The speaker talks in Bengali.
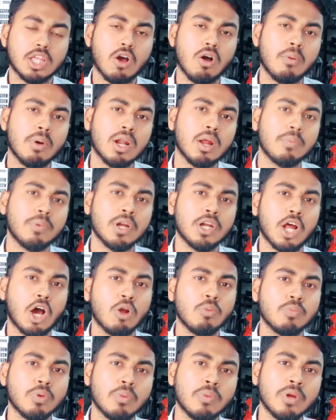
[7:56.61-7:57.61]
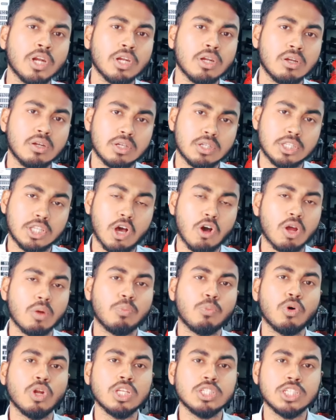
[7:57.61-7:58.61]
তাও আবার আপনার ডাউন পেমেন্ট
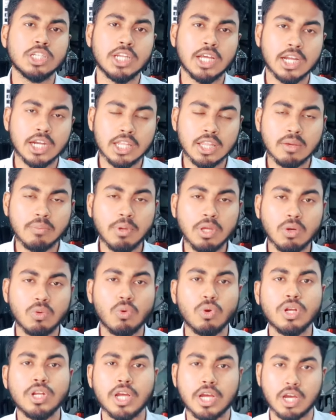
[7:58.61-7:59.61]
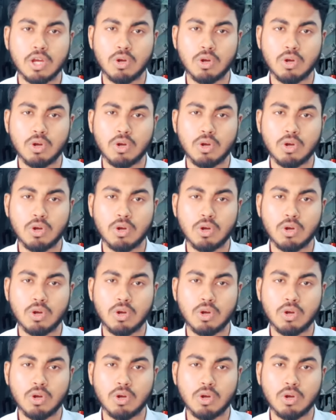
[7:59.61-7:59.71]
দেওয়ার পরে যে টাকাটা থাকবে ওই